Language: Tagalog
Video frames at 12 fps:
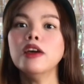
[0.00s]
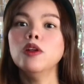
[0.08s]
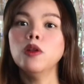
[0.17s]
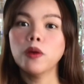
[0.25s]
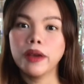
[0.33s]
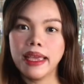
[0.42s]

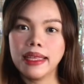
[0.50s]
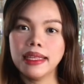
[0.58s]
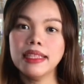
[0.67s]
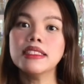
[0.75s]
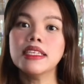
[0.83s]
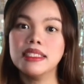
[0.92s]
located
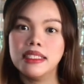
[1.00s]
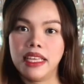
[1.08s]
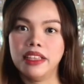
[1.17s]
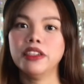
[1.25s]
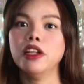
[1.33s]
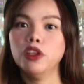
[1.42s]
sa
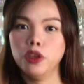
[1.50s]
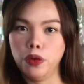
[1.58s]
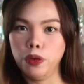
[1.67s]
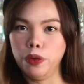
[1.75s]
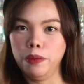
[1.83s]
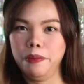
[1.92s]
Central
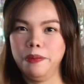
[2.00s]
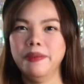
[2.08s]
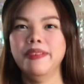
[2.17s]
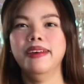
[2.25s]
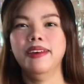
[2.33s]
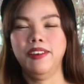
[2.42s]
Europe.
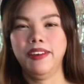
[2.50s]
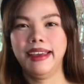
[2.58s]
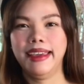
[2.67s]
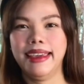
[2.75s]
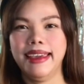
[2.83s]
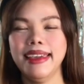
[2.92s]

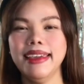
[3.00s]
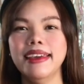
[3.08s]
Okay?